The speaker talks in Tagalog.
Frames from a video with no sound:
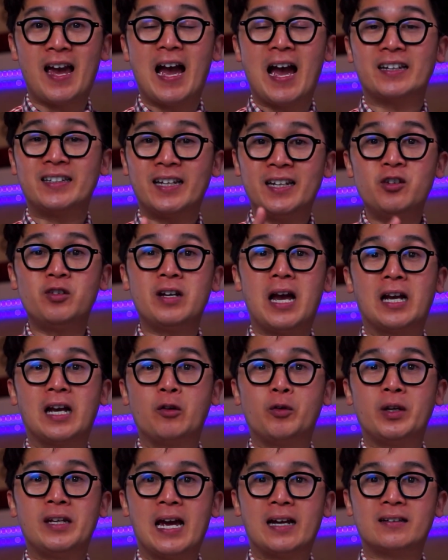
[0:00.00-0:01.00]
At yan yung
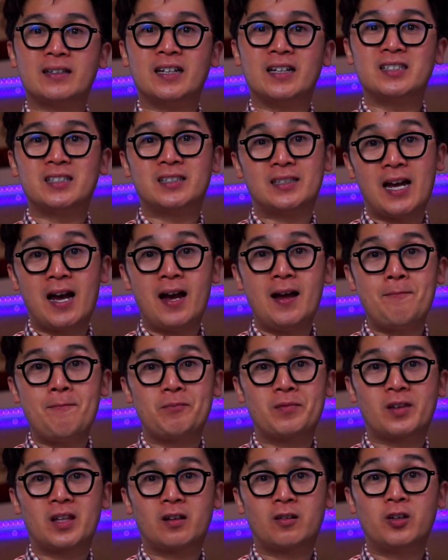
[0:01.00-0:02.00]
gagawin natin sa
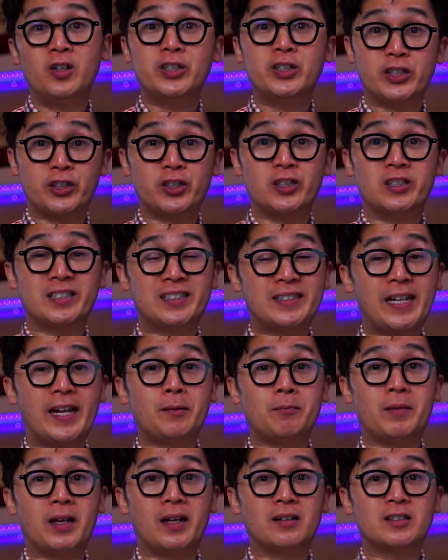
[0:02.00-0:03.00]
conditional
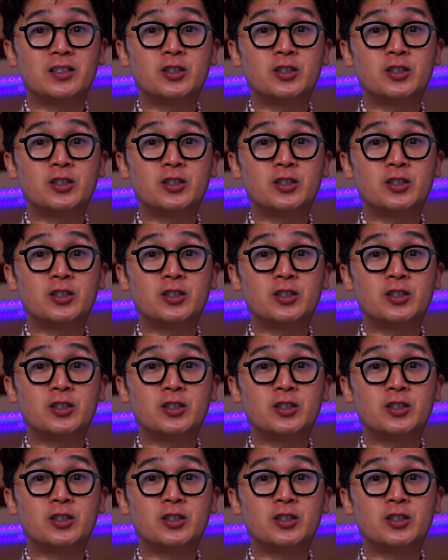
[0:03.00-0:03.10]
statement.